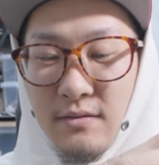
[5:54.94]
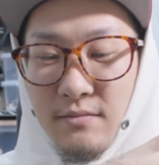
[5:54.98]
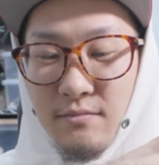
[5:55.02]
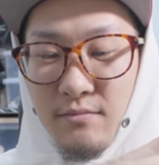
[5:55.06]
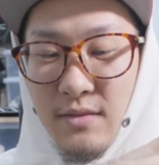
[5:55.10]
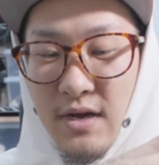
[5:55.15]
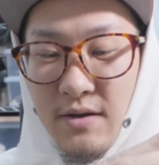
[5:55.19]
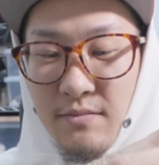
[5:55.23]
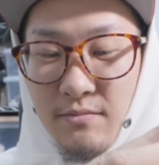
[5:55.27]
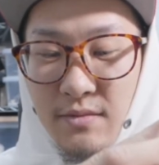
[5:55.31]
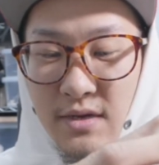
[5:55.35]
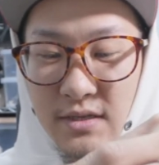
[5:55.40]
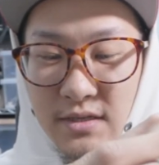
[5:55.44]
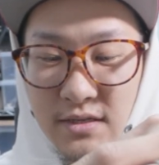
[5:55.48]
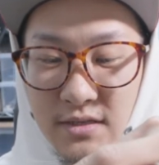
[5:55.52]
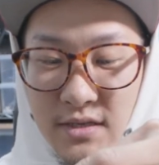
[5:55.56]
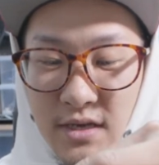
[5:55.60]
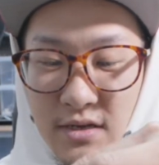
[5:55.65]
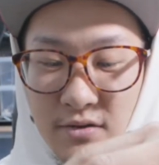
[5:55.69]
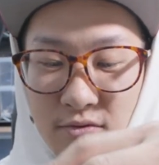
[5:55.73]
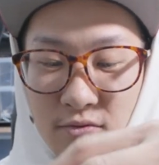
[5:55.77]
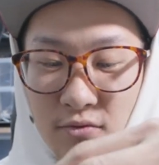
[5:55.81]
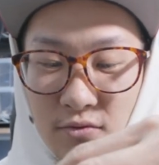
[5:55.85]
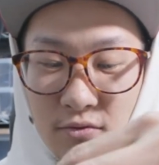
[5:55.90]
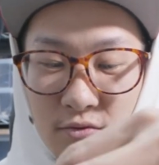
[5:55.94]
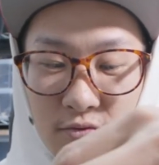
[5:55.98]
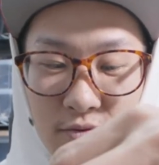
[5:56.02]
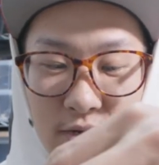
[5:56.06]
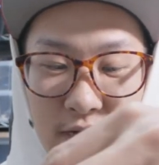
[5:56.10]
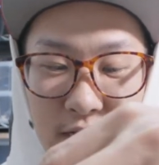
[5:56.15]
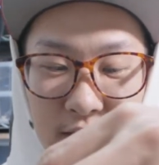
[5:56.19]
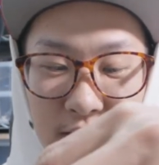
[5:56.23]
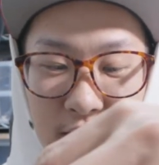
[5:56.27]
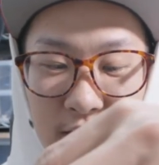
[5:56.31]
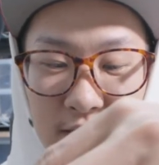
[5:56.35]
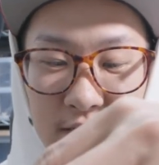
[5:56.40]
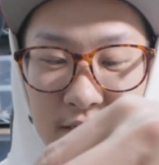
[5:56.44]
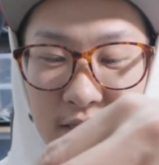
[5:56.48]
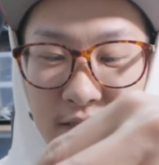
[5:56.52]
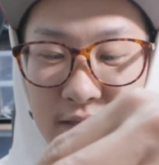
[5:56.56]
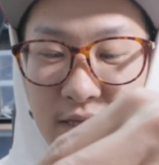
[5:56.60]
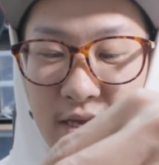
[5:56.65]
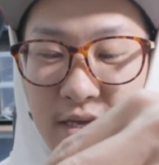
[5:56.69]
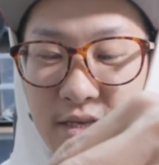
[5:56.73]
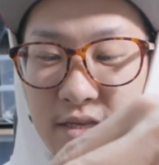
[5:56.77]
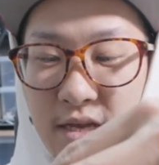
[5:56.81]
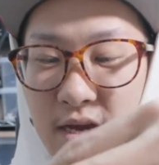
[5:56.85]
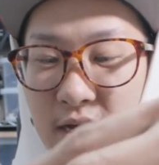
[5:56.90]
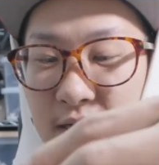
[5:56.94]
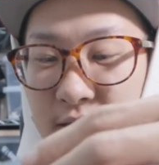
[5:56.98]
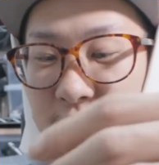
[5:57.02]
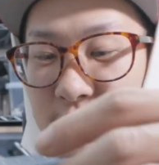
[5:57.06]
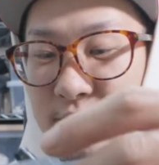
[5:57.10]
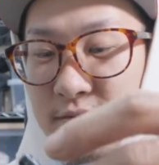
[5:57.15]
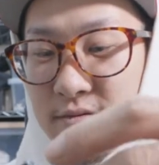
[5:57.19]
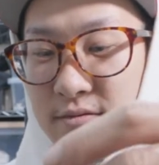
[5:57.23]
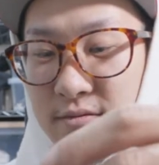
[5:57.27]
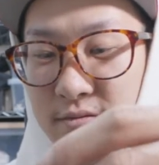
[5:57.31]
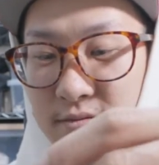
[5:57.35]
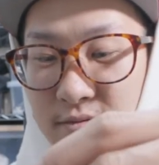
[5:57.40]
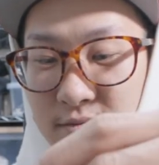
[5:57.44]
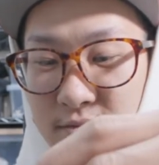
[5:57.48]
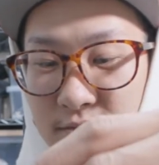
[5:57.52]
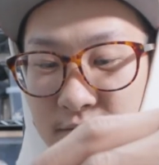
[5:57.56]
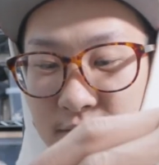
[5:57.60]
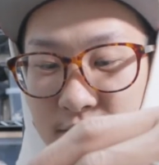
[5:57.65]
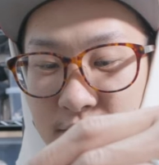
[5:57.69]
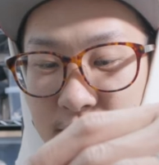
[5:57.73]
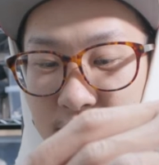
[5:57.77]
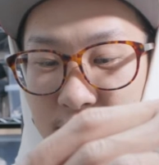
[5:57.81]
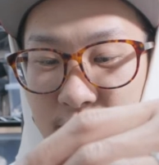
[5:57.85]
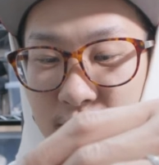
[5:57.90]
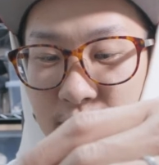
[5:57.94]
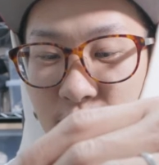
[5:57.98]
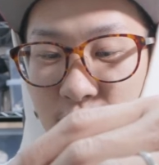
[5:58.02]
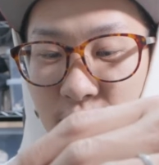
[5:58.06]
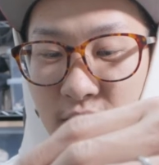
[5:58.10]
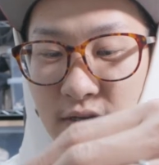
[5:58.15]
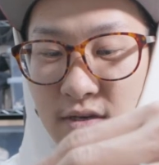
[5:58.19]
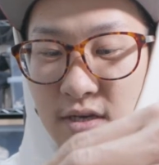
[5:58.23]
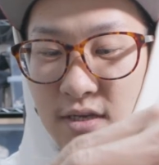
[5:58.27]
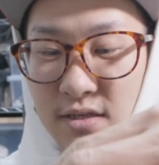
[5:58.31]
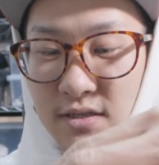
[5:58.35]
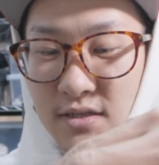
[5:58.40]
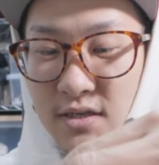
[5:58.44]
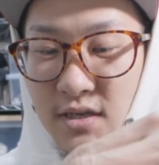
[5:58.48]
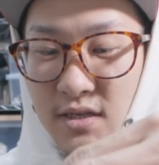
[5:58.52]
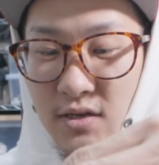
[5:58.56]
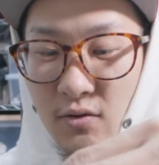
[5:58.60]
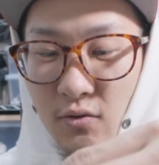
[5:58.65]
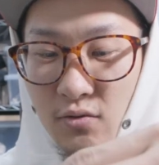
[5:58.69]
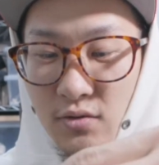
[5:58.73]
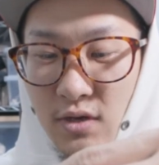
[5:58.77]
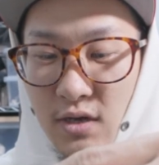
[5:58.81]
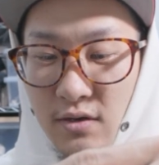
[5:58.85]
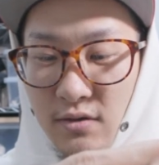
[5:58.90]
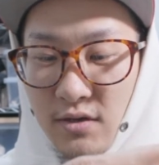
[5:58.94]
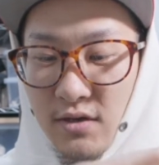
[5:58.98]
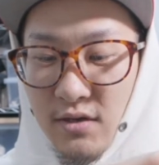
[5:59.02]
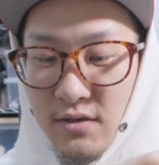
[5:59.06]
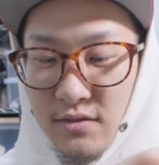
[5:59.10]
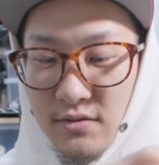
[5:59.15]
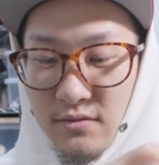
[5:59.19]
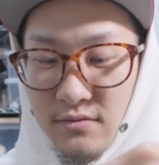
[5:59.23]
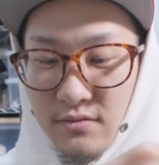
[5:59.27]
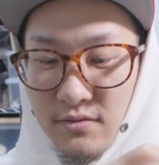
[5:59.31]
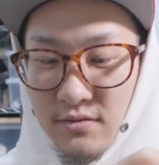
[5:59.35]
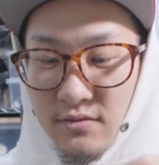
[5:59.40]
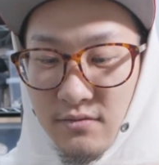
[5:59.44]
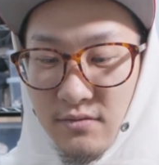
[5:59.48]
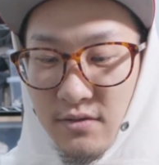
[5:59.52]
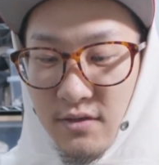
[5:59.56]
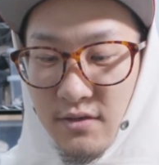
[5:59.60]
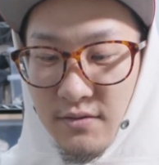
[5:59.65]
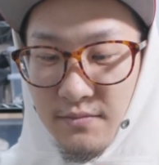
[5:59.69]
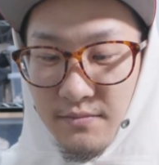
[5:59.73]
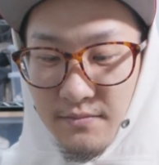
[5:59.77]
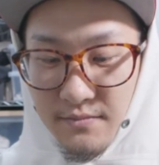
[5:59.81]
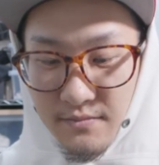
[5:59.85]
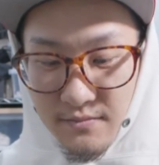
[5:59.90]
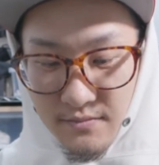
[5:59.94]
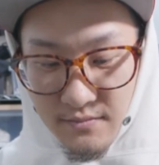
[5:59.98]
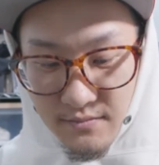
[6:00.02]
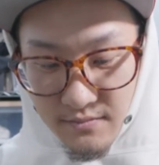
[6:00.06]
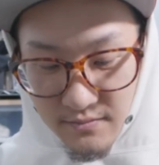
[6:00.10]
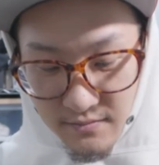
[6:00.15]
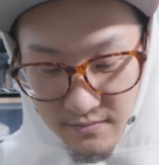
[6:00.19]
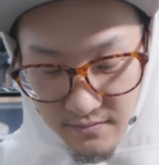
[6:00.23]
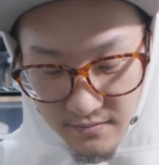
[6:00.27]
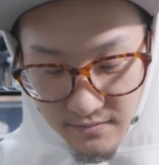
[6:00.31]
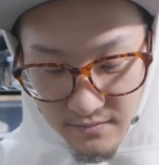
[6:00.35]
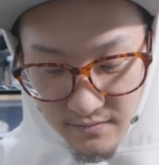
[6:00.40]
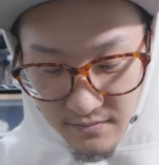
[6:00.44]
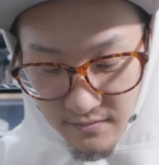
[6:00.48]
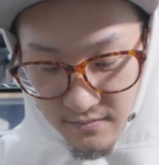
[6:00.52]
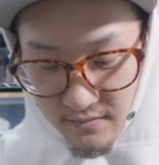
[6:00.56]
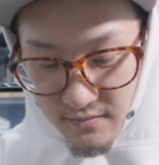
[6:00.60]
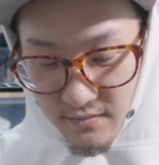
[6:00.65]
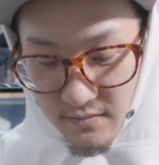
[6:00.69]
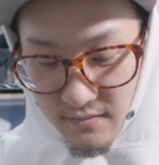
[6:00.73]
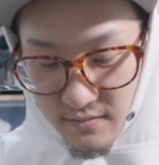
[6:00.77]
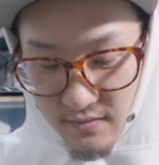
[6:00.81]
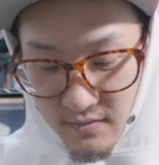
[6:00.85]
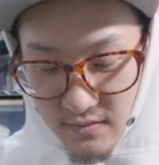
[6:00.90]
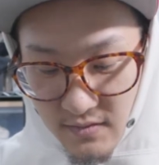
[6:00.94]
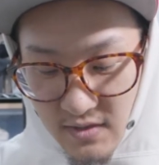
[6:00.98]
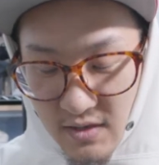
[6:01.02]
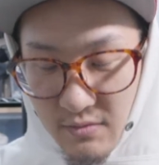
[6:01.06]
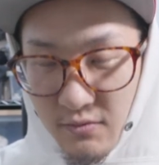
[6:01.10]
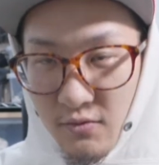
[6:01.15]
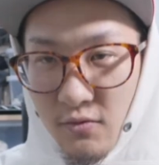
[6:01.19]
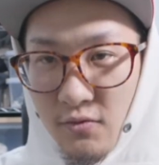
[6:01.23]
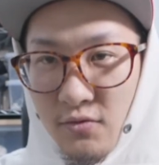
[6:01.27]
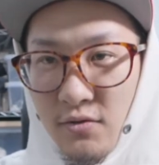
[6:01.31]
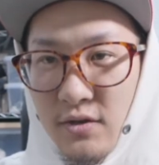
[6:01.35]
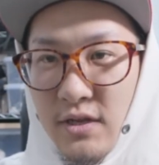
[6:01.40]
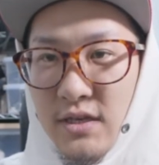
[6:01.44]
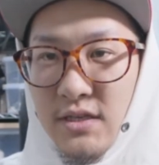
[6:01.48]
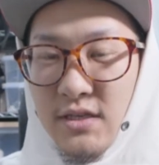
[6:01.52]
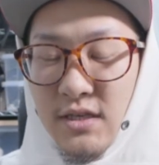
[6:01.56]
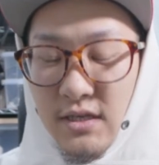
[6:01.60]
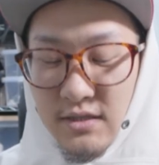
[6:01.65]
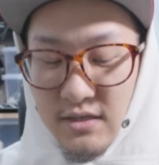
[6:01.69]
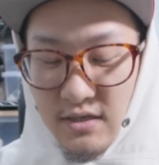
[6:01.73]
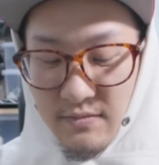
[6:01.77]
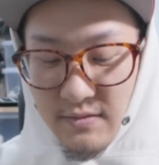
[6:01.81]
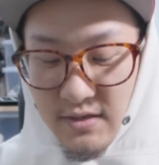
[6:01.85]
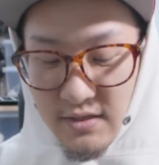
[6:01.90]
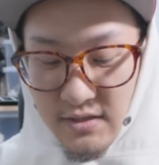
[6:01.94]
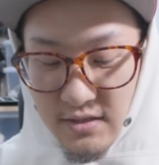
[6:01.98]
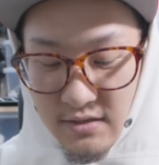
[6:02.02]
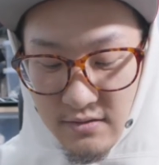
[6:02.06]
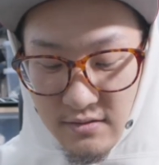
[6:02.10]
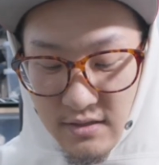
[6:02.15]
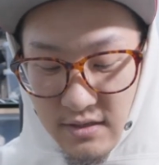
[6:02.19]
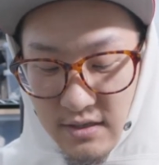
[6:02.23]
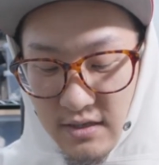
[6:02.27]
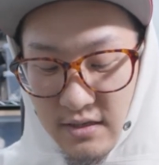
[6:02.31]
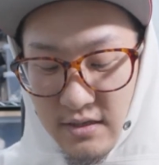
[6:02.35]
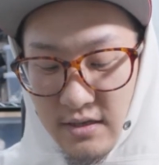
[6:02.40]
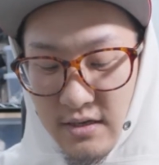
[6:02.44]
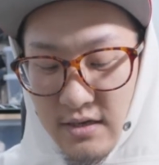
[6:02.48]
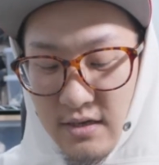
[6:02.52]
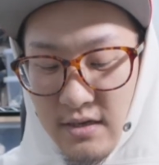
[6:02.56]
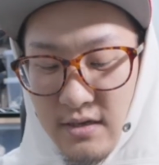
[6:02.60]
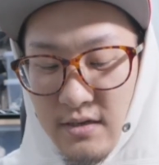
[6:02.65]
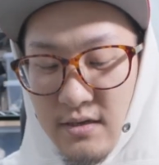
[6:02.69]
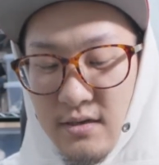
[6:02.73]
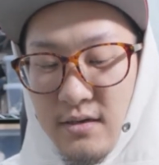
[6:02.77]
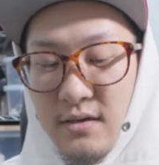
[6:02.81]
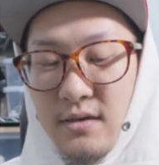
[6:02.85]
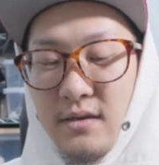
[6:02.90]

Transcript: まんまつけることは確かできたはず。俺一回つけたことある気がするんですよね。多分このネジが邪魔してるだけで、